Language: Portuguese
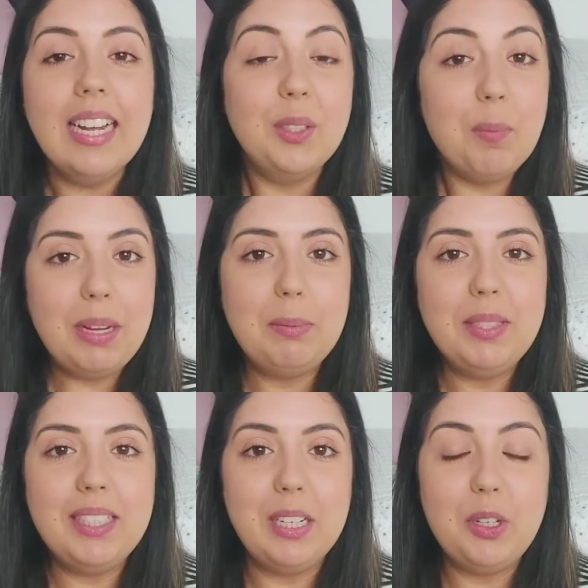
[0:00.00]
No mesmo
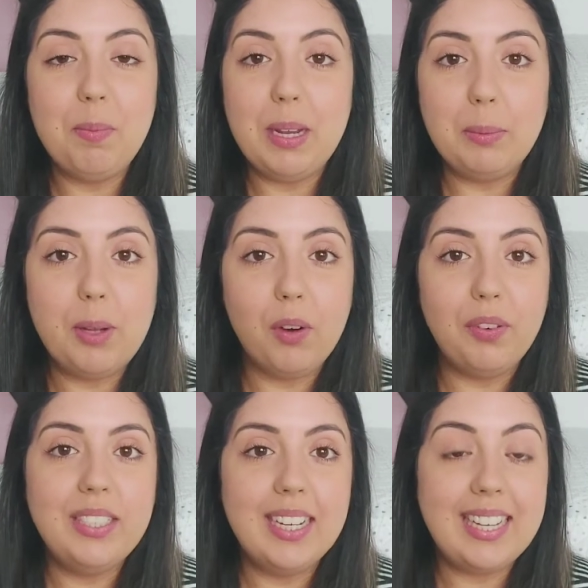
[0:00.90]
instante mesmo que eu
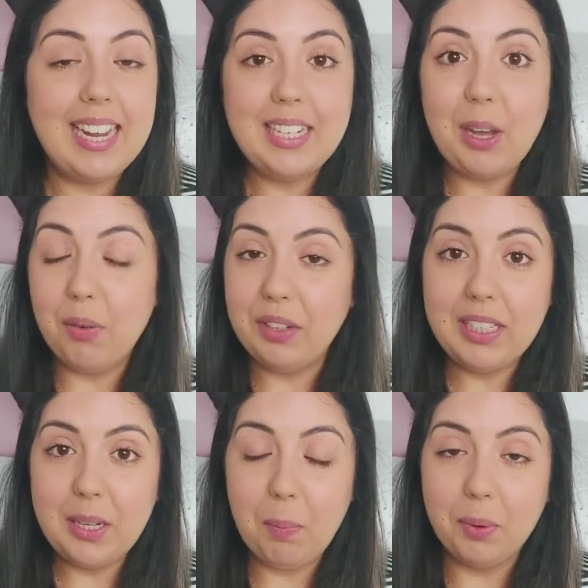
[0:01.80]
fiz aquele que eu vi
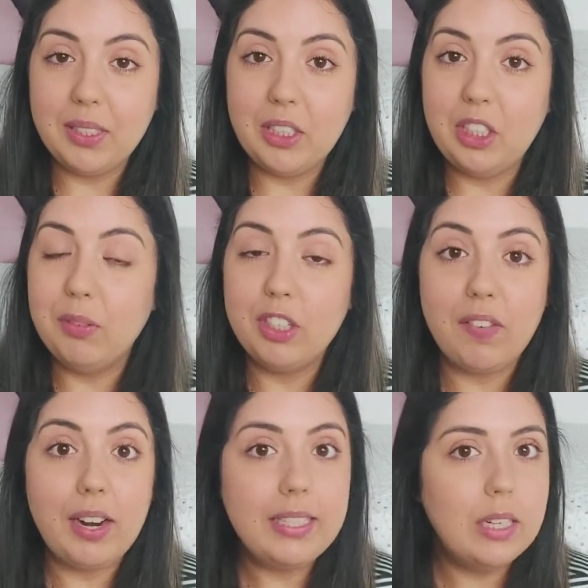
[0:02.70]
que deu positivo, eu já
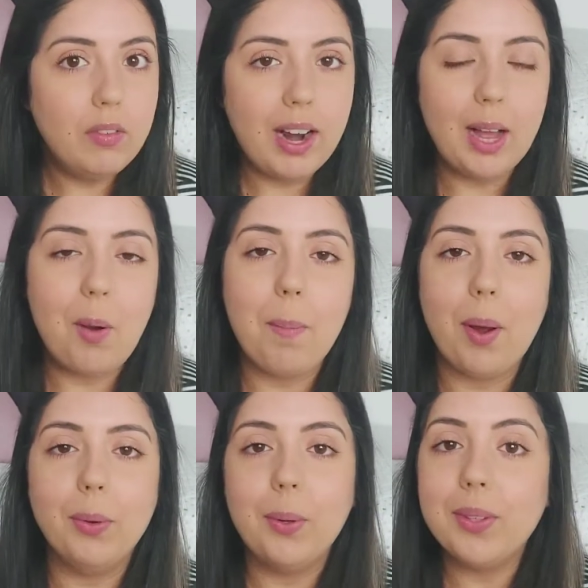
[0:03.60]
falei, não, vai lá
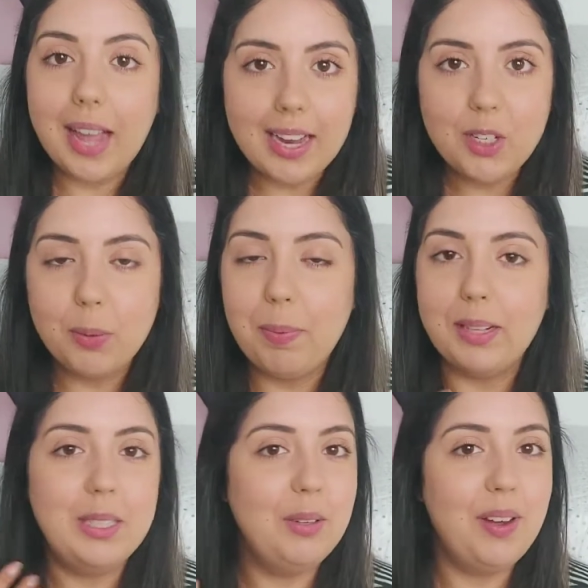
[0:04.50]
comprar outro teste, eu
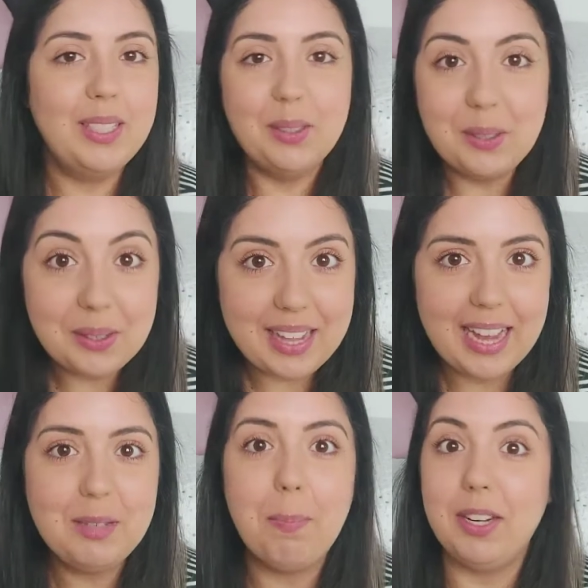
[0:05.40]
preciso fazer outro
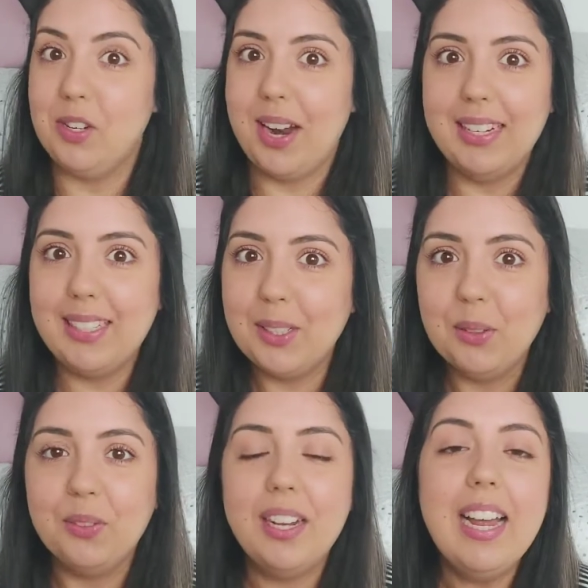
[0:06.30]
teste para tirar essa
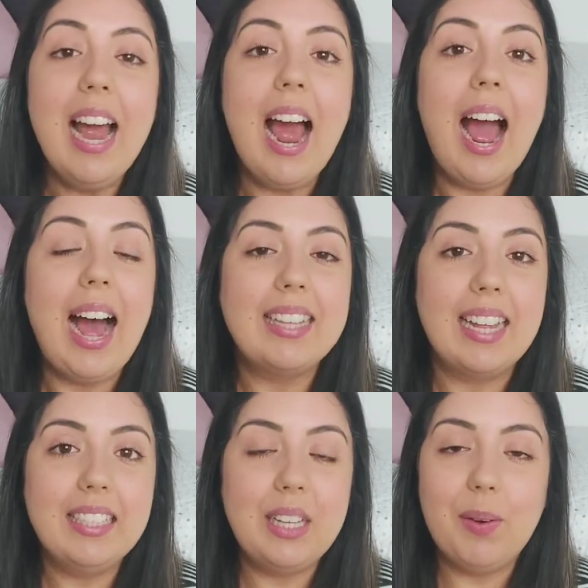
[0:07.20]
dúvida.
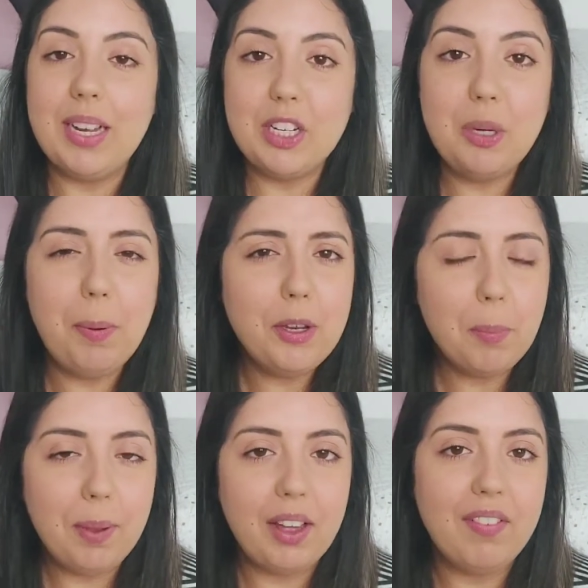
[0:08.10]
Até então aí a gente
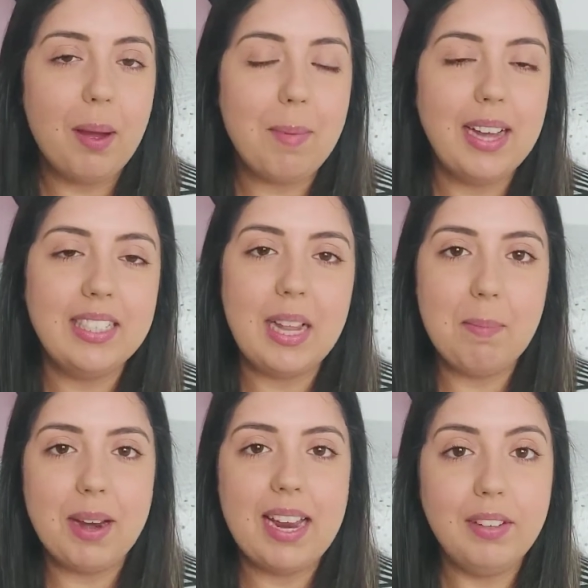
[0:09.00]
pediu pela farmácia, né,
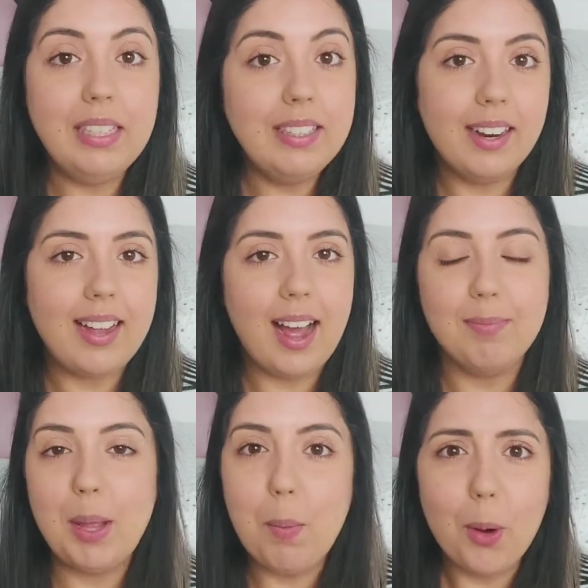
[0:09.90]
para vir
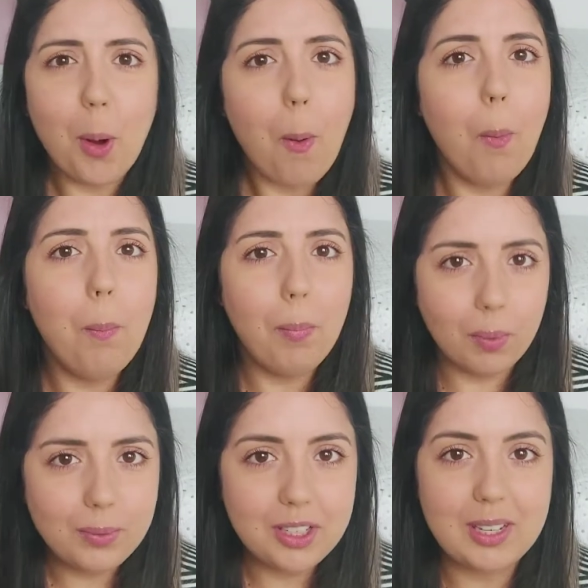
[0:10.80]
entregar. Demorou um
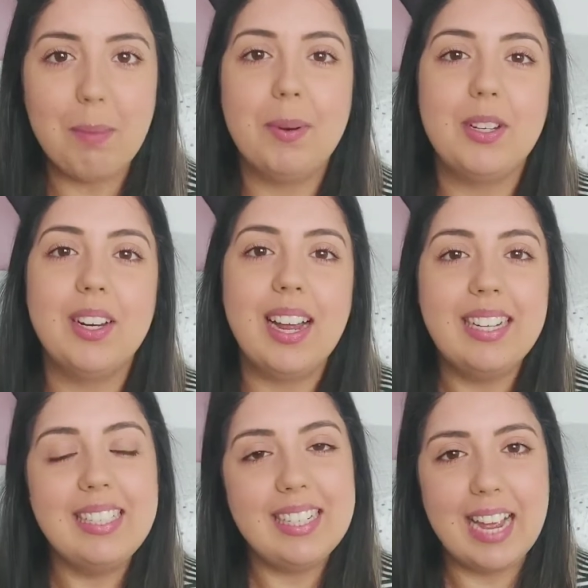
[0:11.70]
monte, tá, para chegar
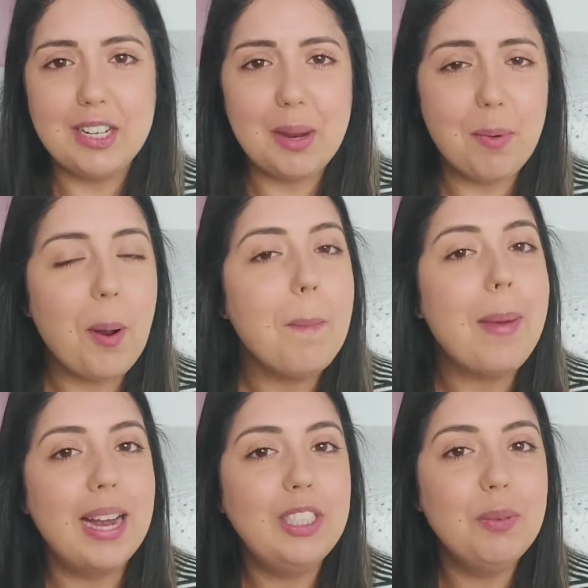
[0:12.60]
esse teste, demorou
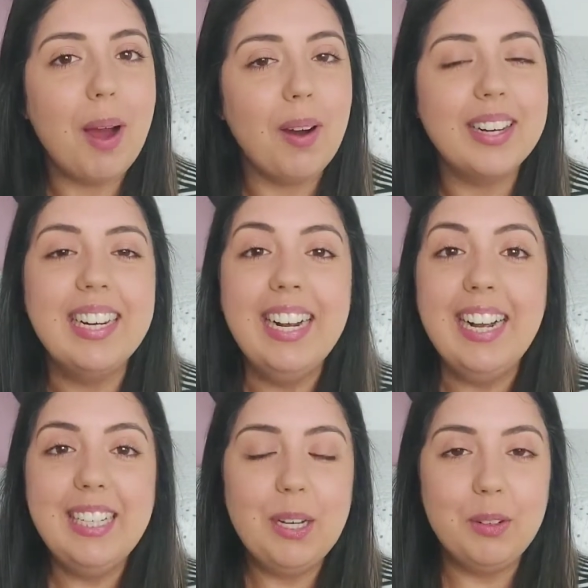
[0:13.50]
mais de uma hora.
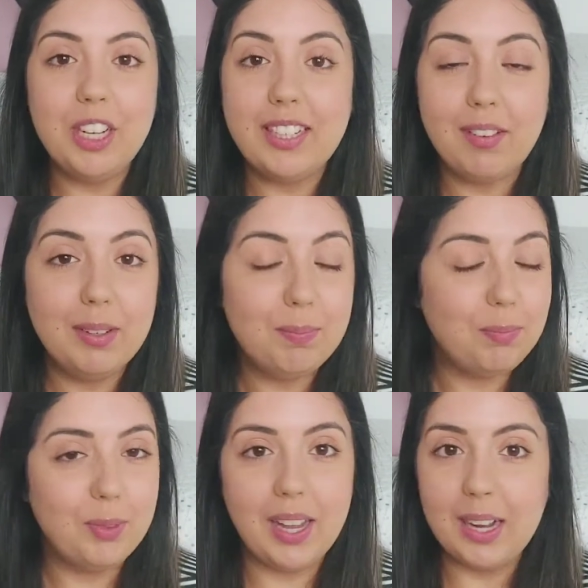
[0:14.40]
E eu já tava
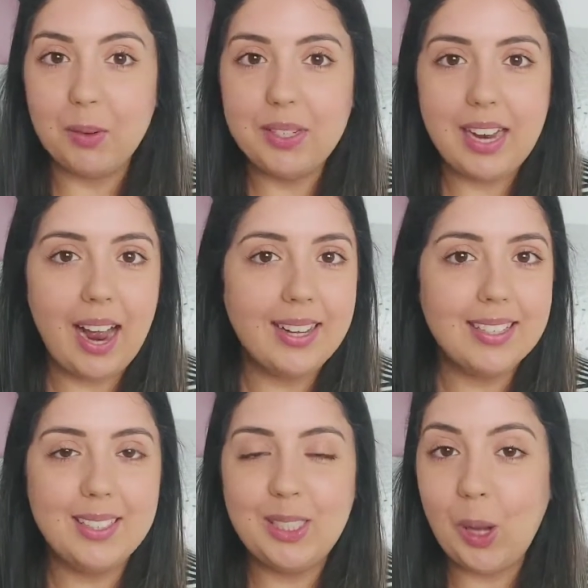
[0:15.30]

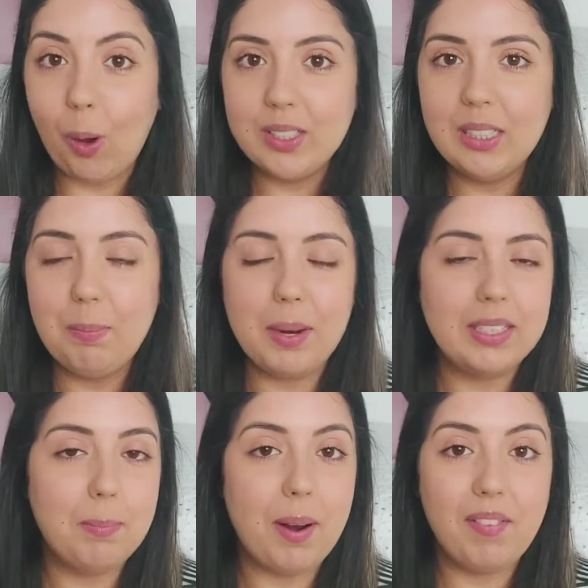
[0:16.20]
agoniada, ansiosa
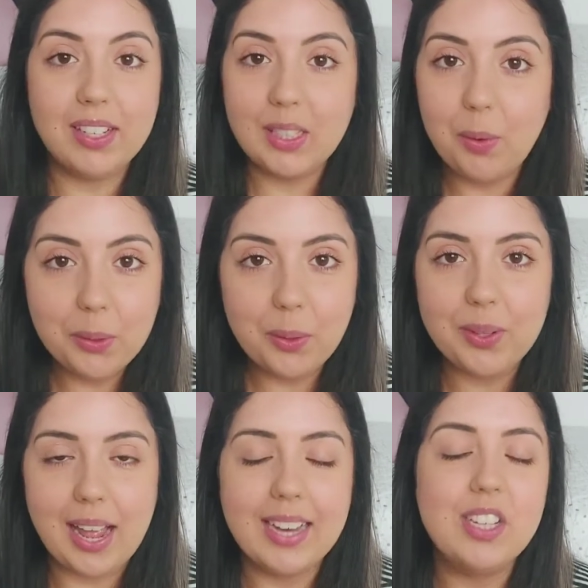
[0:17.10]
para fazer outro
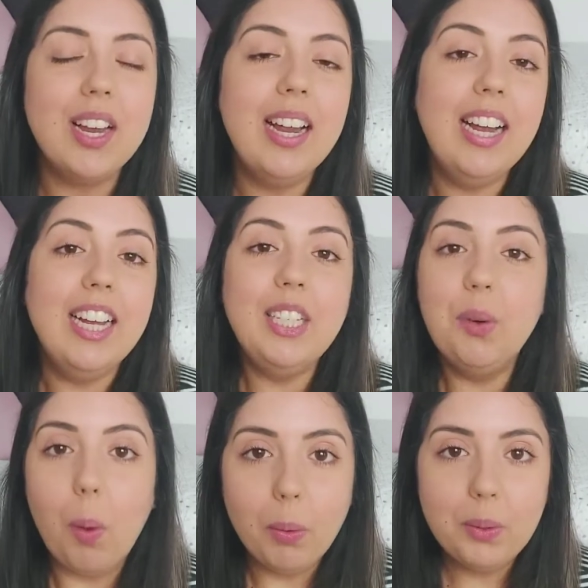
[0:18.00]
teste. E
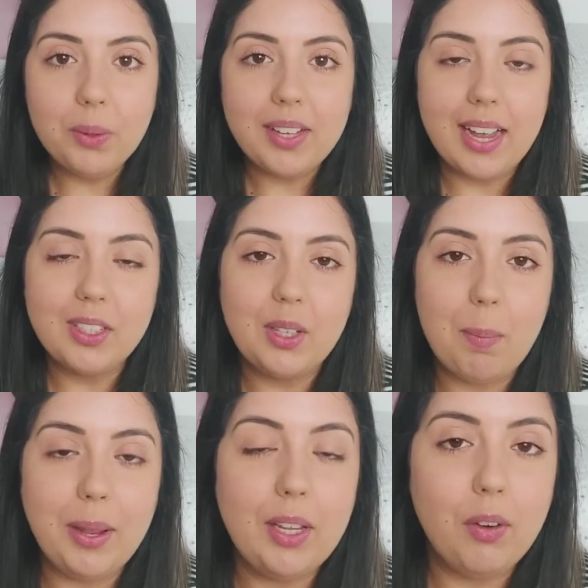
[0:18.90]
o outro teste
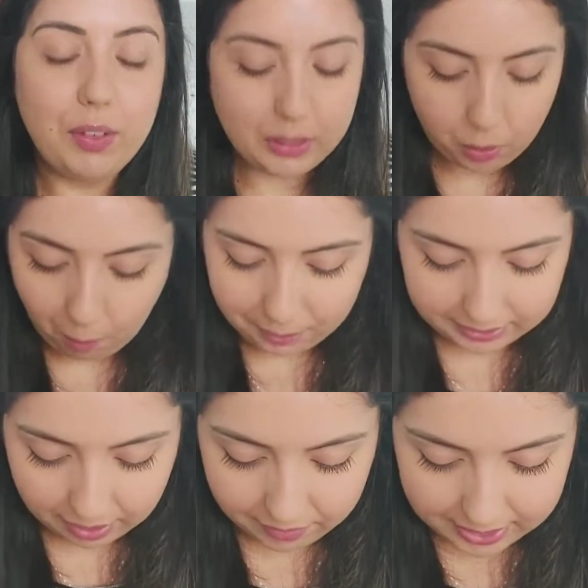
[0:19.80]
também que eu fiz, eu comprei,
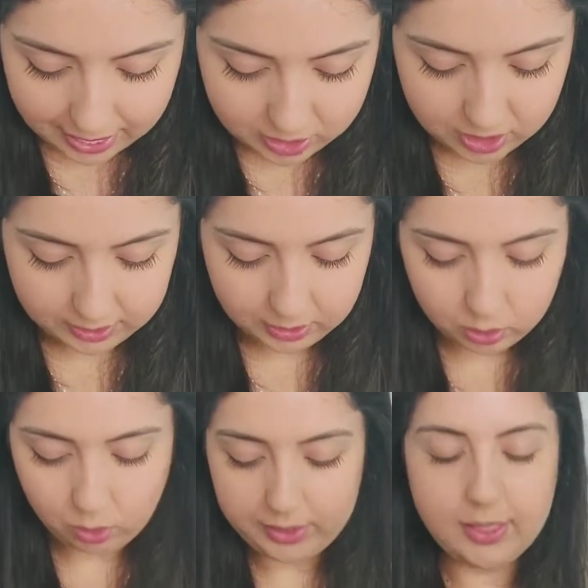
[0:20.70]
na verdade, esses
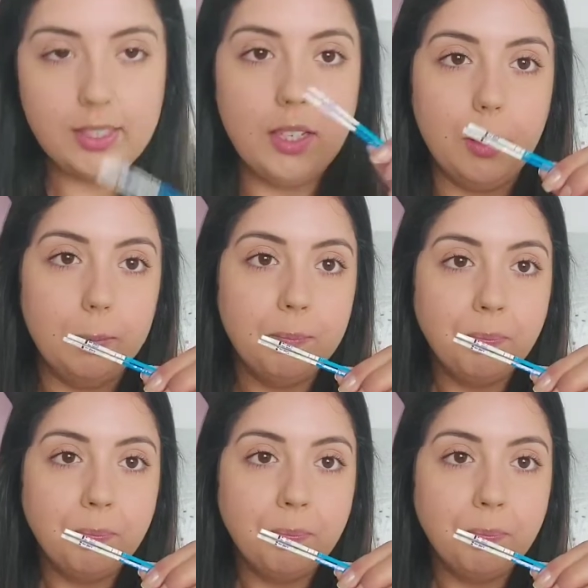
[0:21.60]
dois aqui, ó.